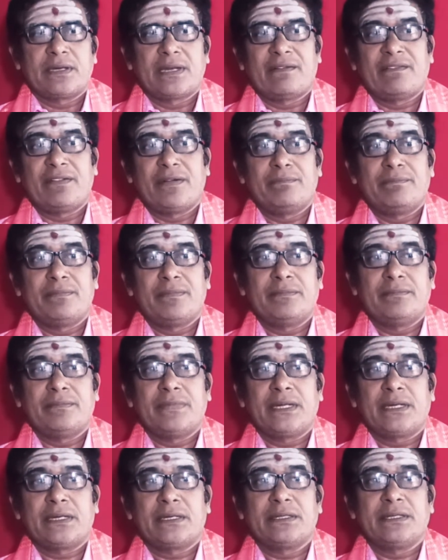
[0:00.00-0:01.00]

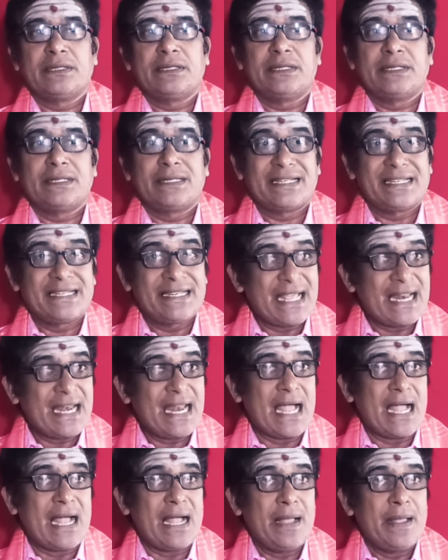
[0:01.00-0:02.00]
నవంబర్
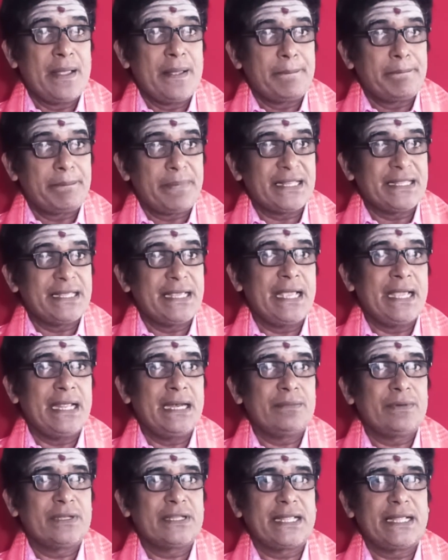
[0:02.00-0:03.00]
నెల
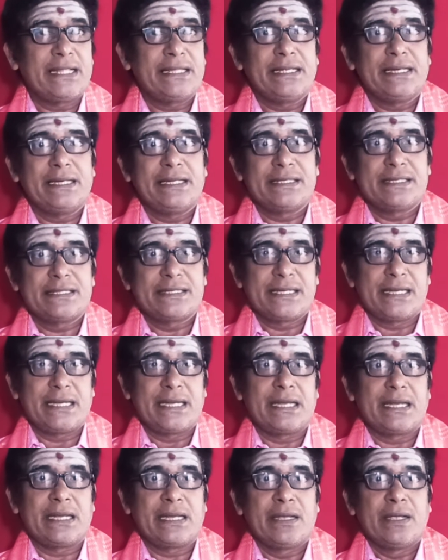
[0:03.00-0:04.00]
పదిహేనవ తేదీ నుంచి
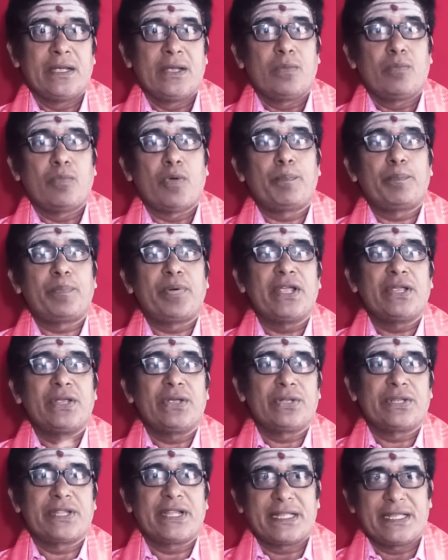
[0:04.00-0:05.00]

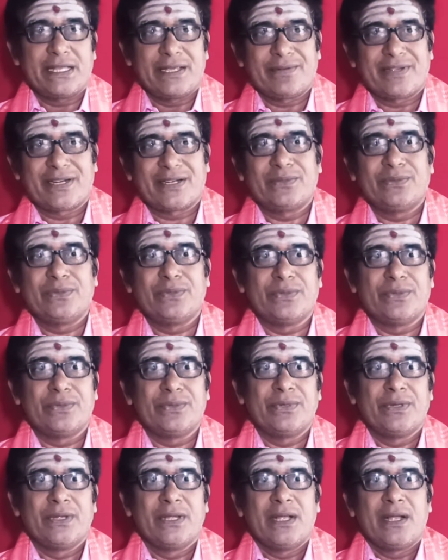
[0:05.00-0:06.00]
ముప్పైవ తేదీ వరకు
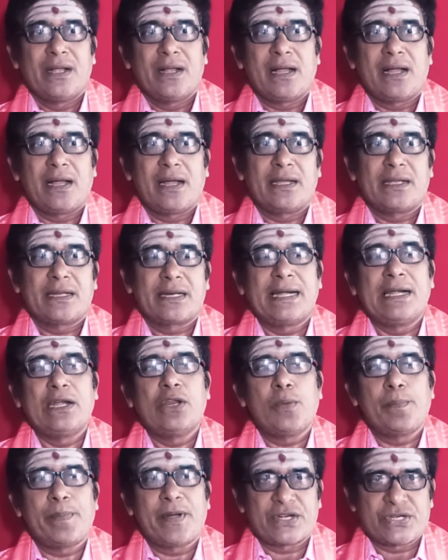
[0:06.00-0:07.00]

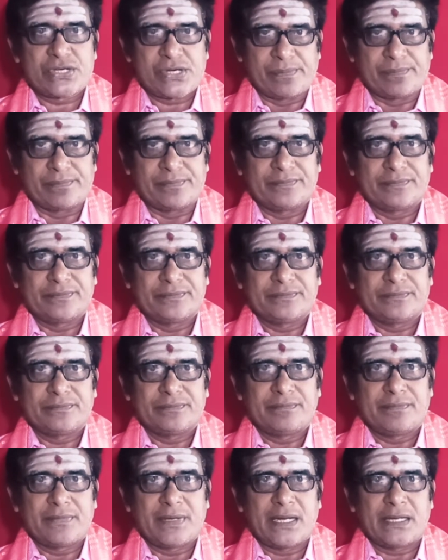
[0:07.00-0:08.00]
రెండవ పక్షం
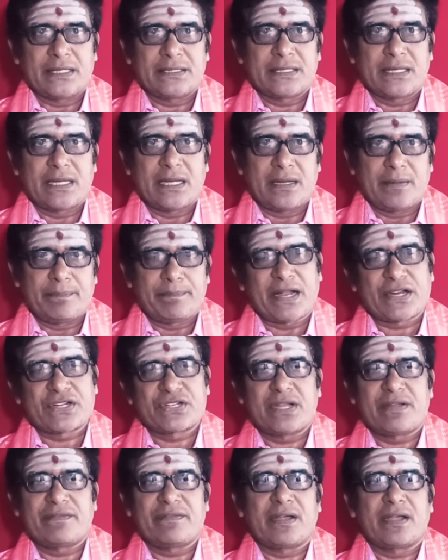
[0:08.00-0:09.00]
మాస్
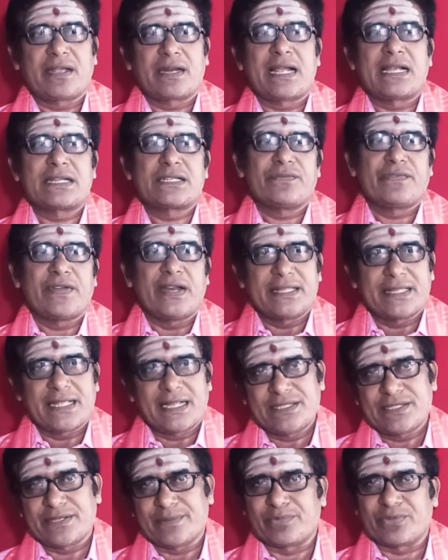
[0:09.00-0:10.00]
పక్ష రాశి
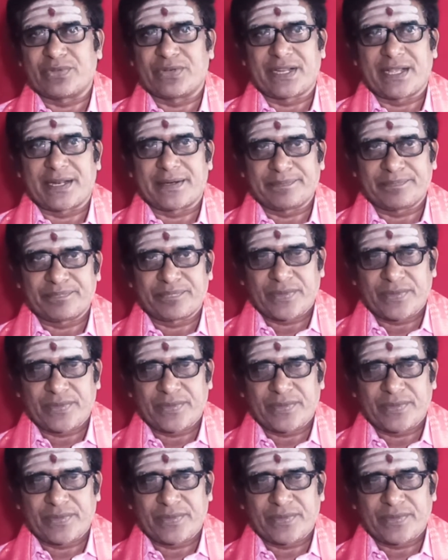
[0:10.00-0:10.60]
ఫలితాలు చెప్తున్నాను